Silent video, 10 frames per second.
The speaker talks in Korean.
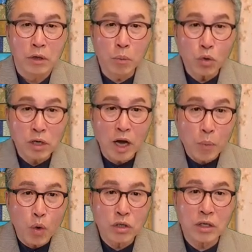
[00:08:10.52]
모세가
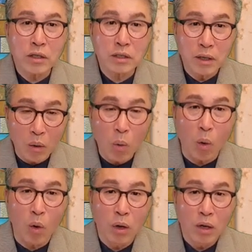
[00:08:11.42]
보이지
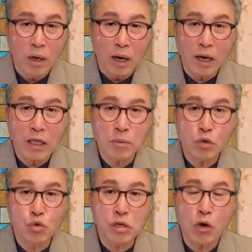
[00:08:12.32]
않는다고 하나님을
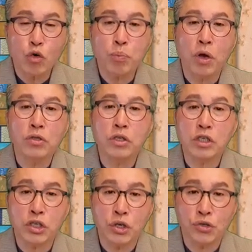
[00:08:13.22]
우상으로
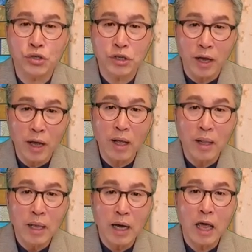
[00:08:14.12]
변질시켰을 때
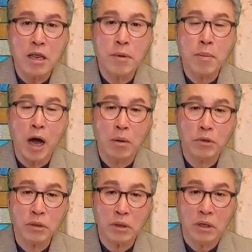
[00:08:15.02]
하나님의
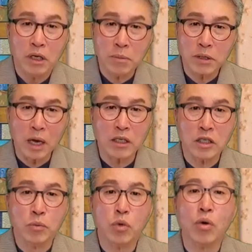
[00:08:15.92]
마음은 이미
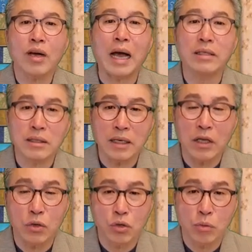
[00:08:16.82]
상심으로 가득 차
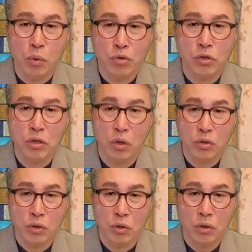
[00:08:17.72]
있는 것을 볼 수 있는
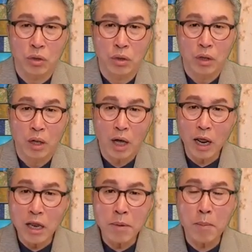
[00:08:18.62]
거죠.
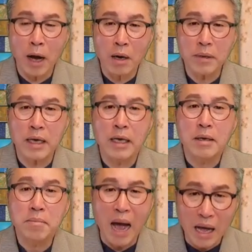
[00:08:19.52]
하나님의 마음이
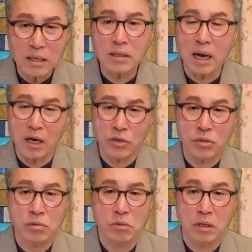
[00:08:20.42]
많이
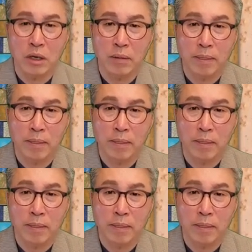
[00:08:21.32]
상하셨습니다.